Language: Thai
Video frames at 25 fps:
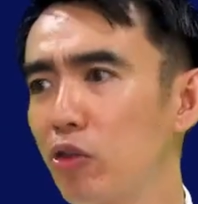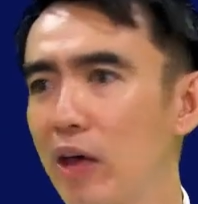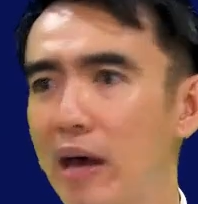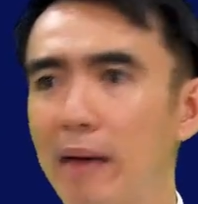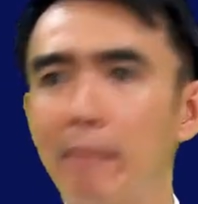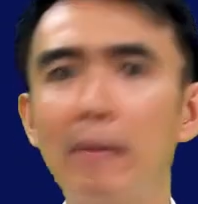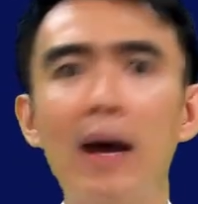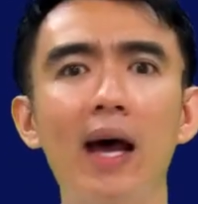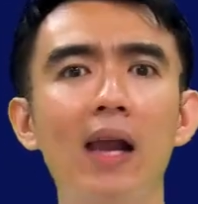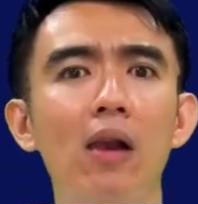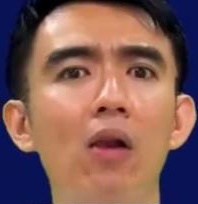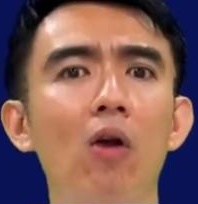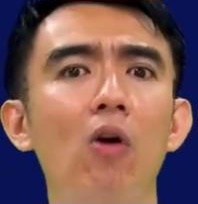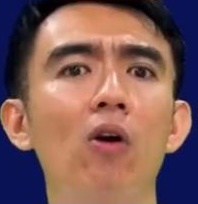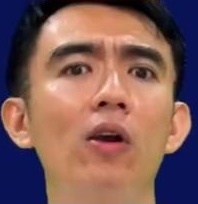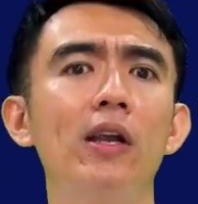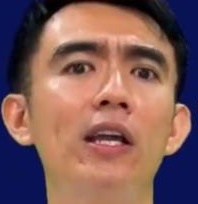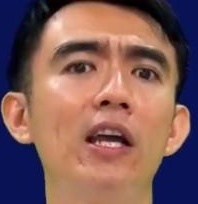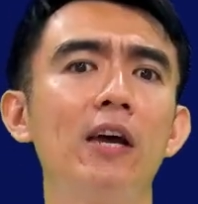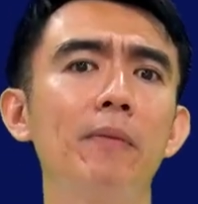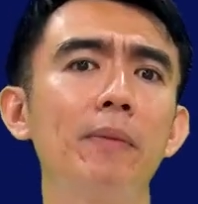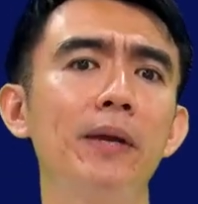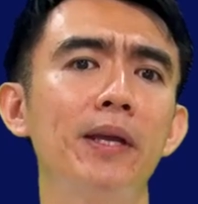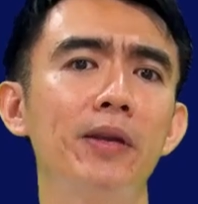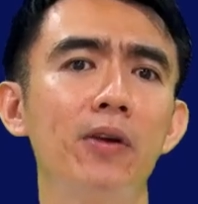สามารถหล่อเลี้
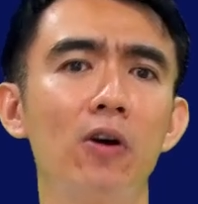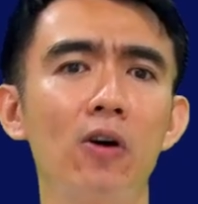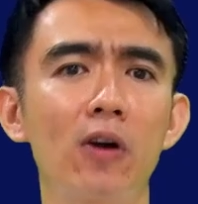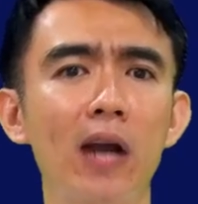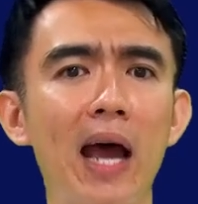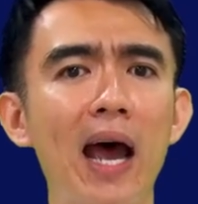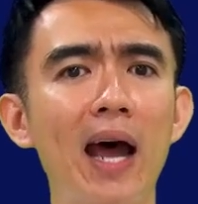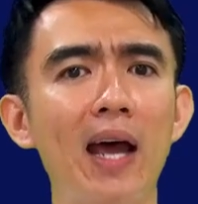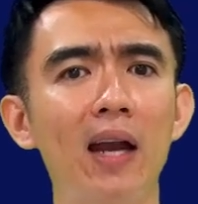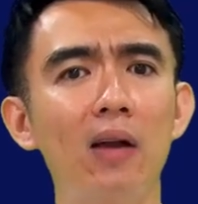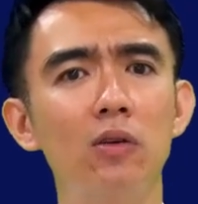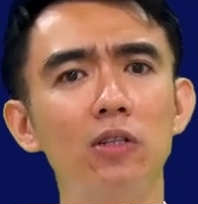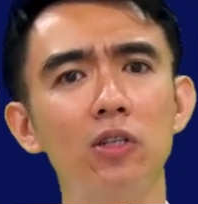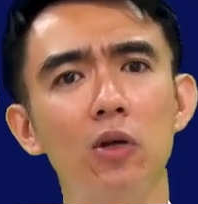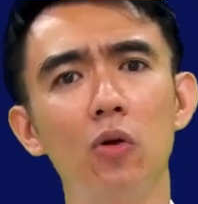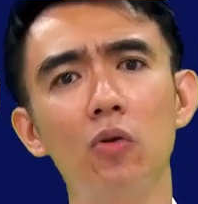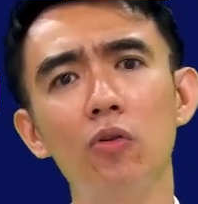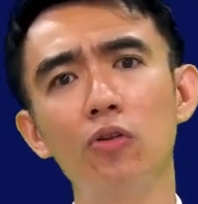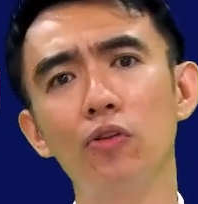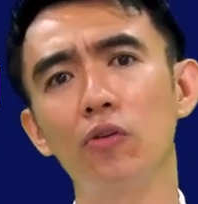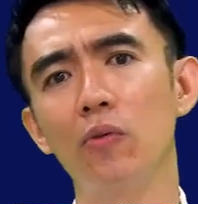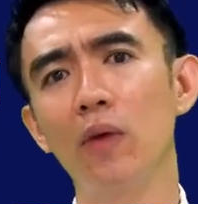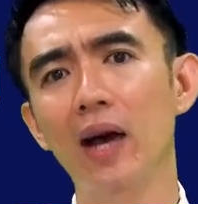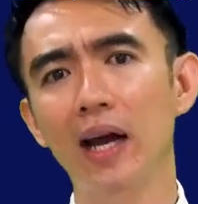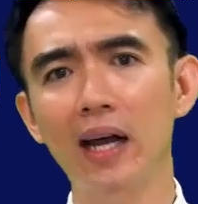ยงพี่น้องได้เราจะรู้
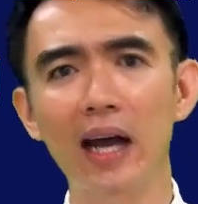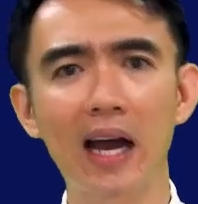สึกว่า